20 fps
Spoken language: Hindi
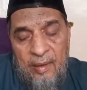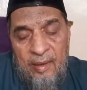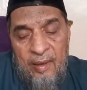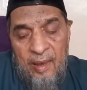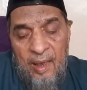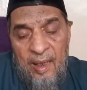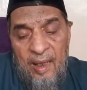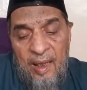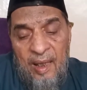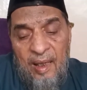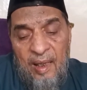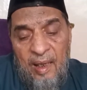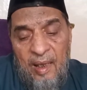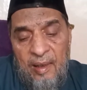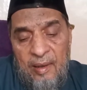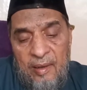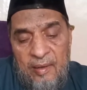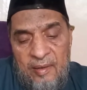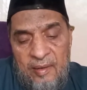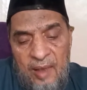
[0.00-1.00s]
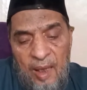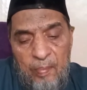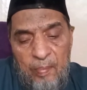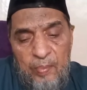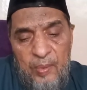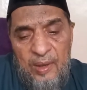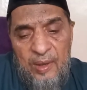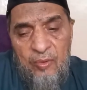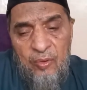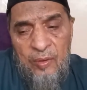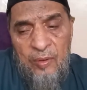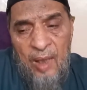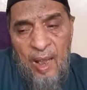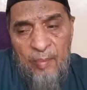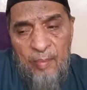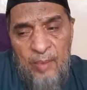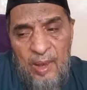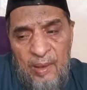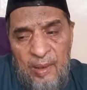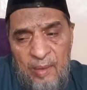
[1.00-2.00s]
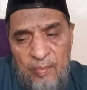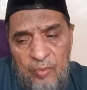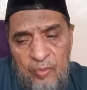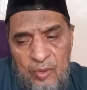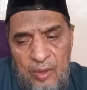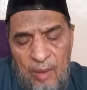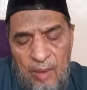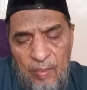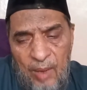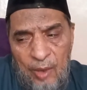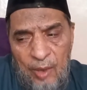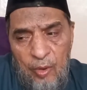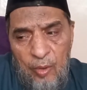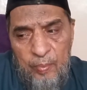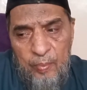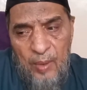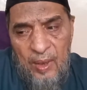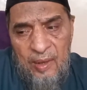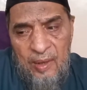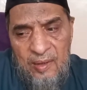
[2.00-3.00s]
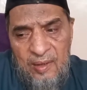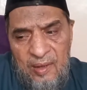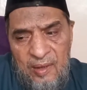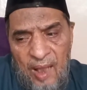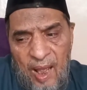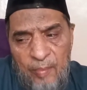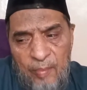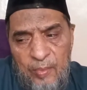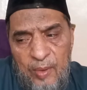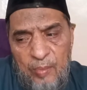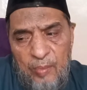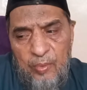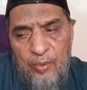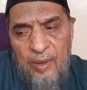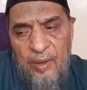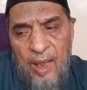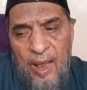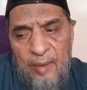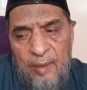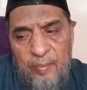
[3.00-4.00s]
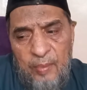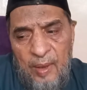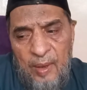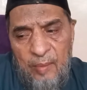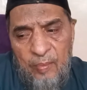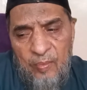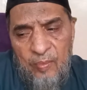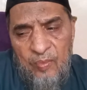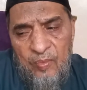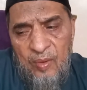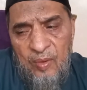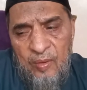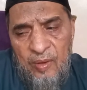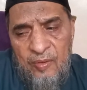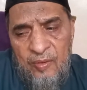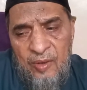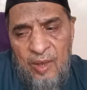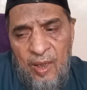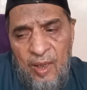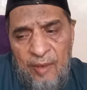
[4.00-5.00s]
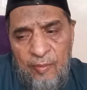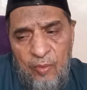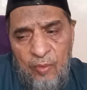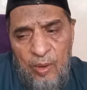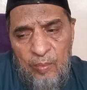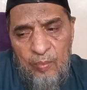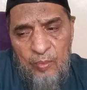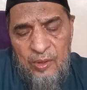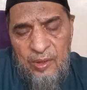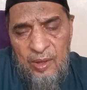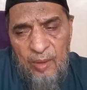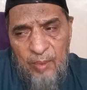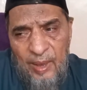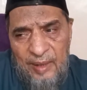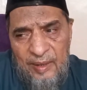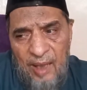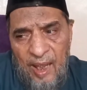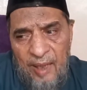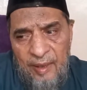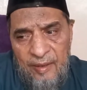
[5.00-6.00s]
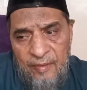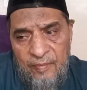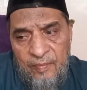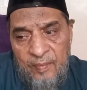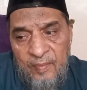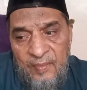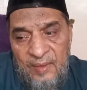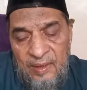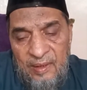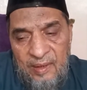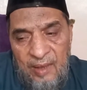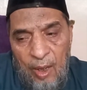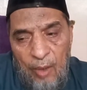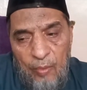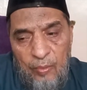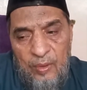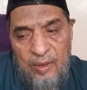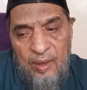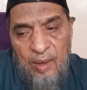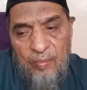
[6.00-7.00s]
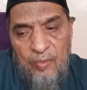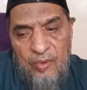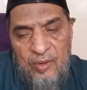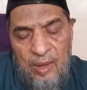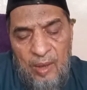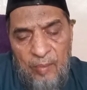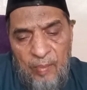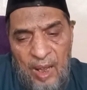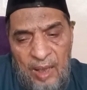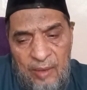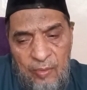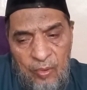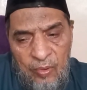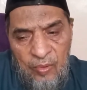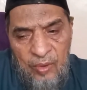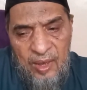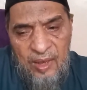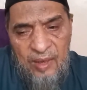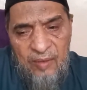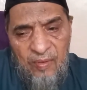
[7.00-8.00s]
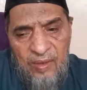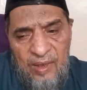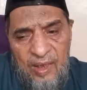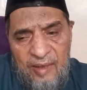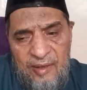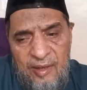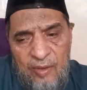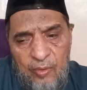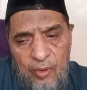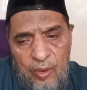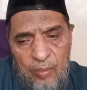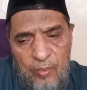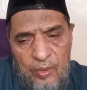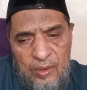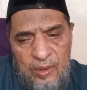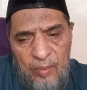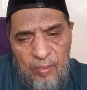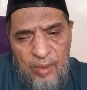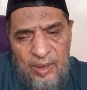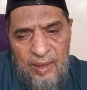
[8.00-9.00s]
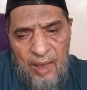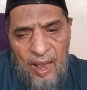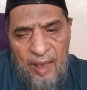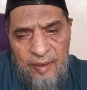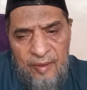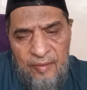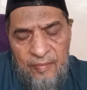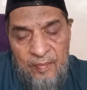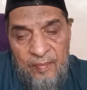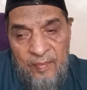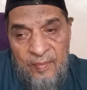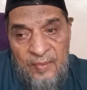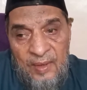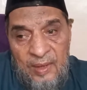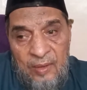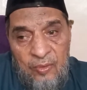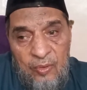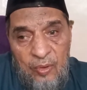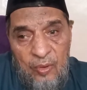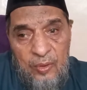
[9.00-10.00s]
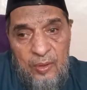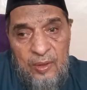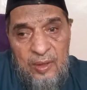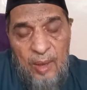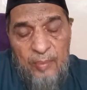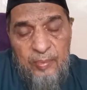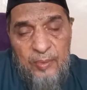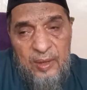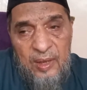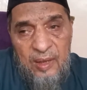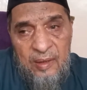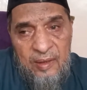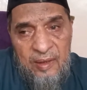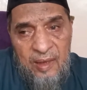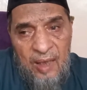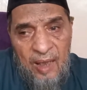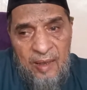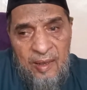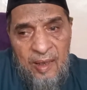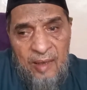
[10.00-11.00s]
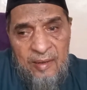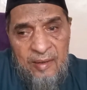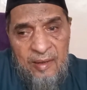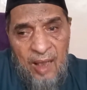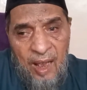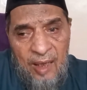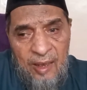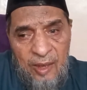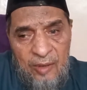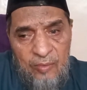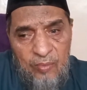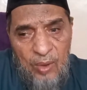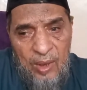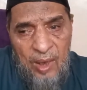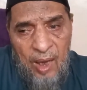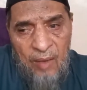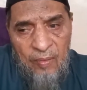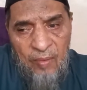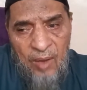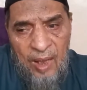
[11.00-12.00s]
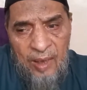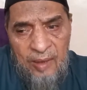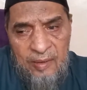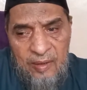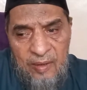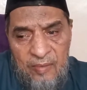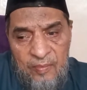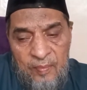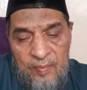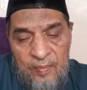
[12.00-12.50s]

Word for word: कि जब भी दुनिया में मुसलमानों पर इस्लाम की बुनियाद पर जो है कोई मुसीबत आई या उनके मुसलमान होने की वजह से कोई मुसीबत आई तो सबसे ज़्यादा ताकतवर आवाज़